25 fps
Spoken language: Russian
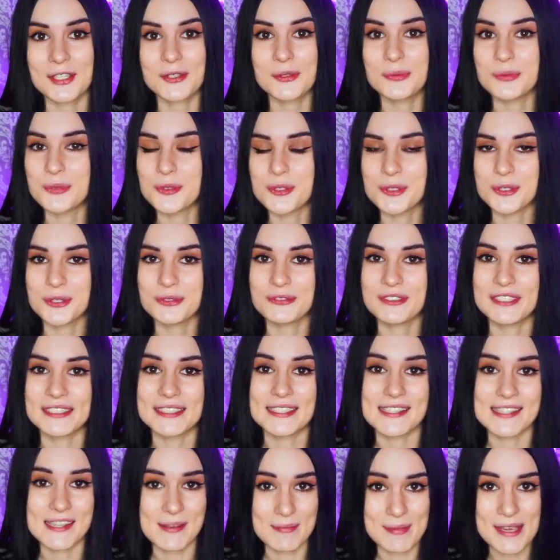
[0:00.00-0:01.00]
я думаю, что вы
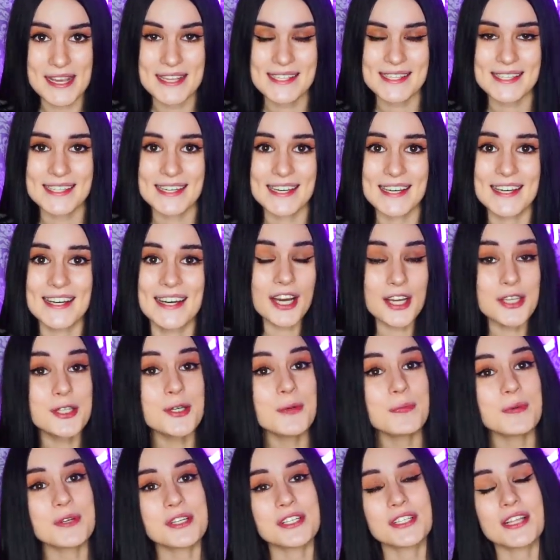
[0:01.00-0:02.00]
это заметили.
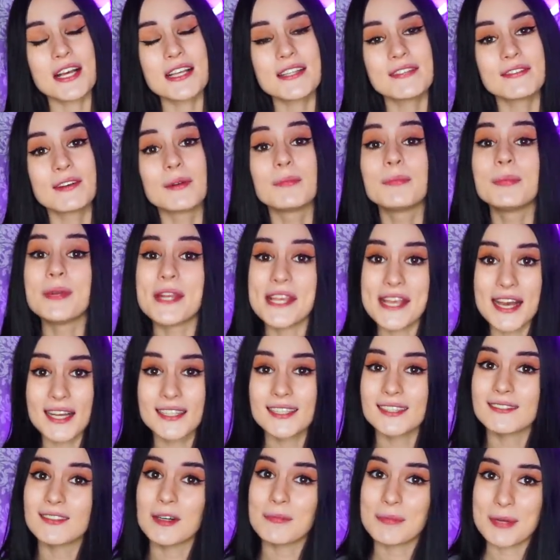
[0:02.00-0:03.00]
Хочу пожелать вам
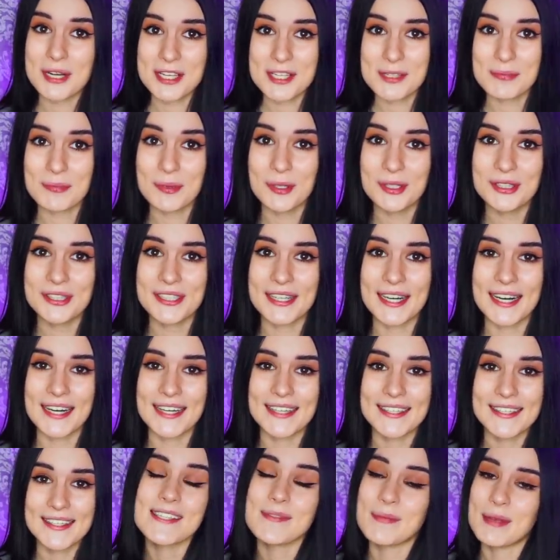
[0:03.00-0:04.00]
приятного
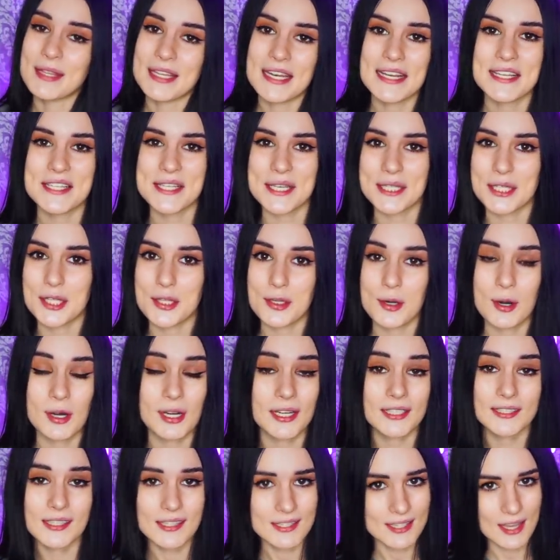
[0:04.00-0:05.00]
просмотра. Смотрите этот
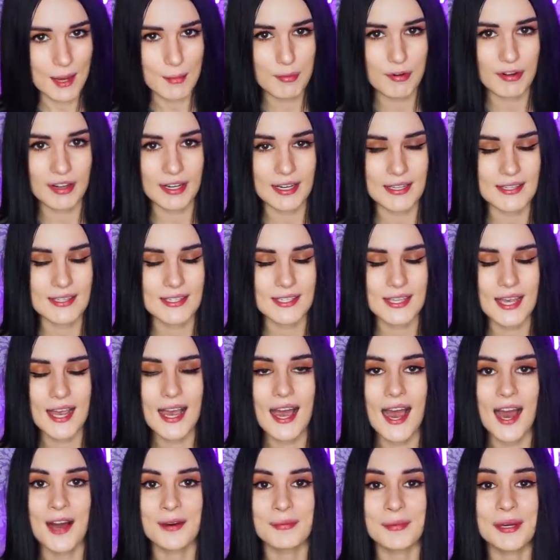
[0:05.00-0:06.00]
ролик до самого
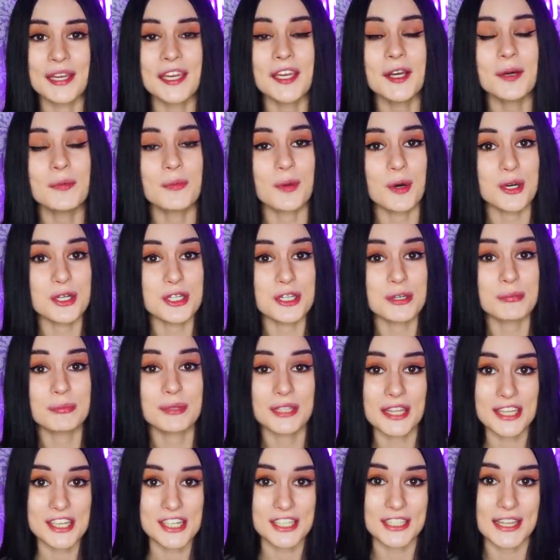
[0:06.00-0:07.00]
конца, а мы можем
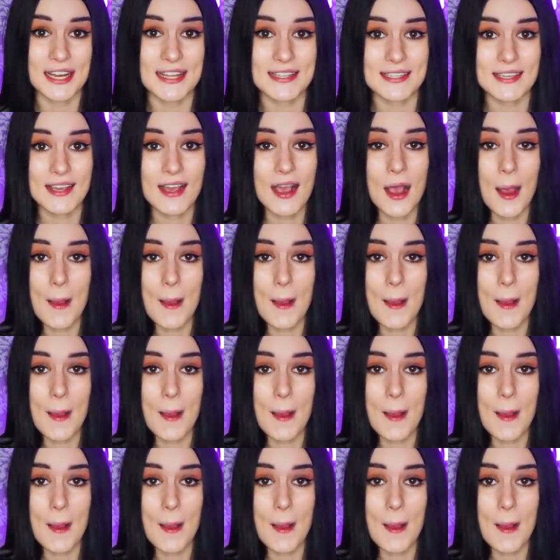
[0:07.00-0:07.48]
начинать.